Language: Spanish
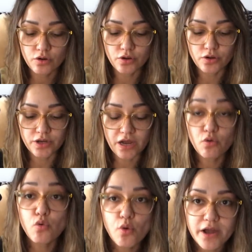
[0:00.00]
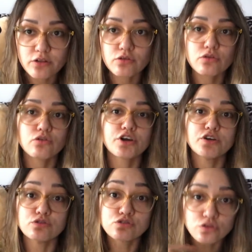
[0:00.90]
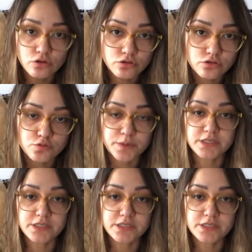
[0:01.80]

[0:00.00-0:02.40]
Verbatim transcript: eh, en acuerdo con lo que nosotros